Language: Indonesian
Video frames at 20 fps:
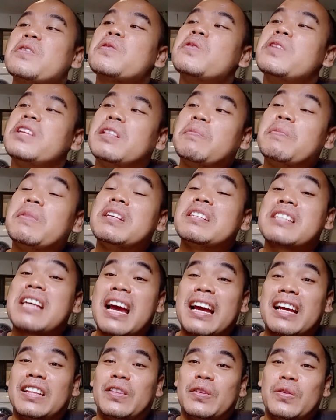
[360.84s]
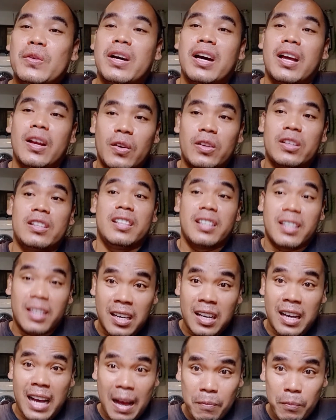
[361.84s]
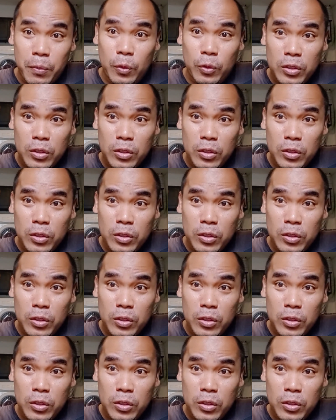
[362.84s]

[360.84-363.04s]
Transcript: kulit pisang tuh kalau di kampung